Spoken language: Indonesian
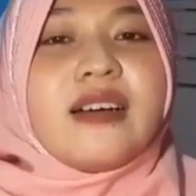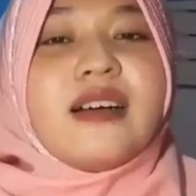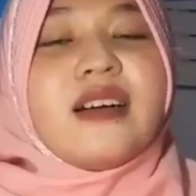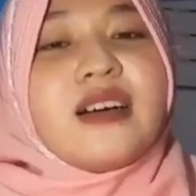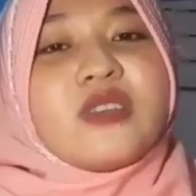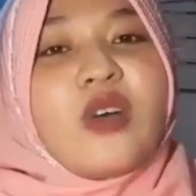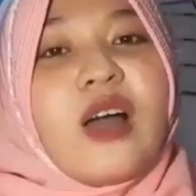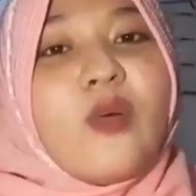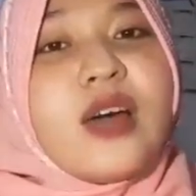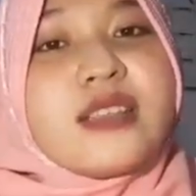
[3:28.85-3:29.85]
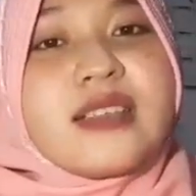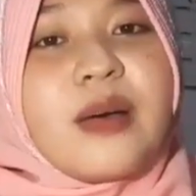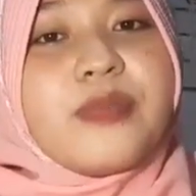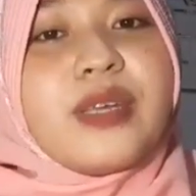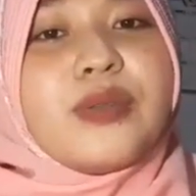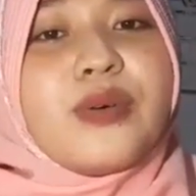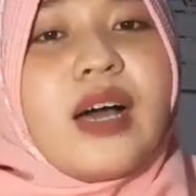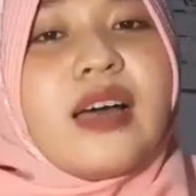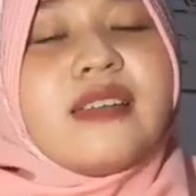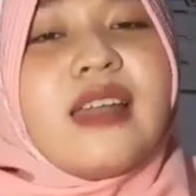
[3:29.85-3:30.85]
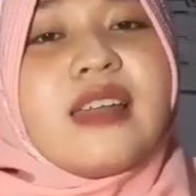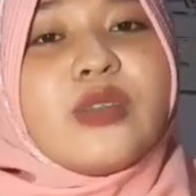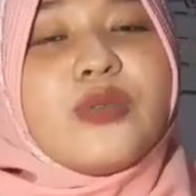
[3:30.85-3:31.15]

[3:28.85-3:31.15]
uh, soal WhatsApp gitu kan dan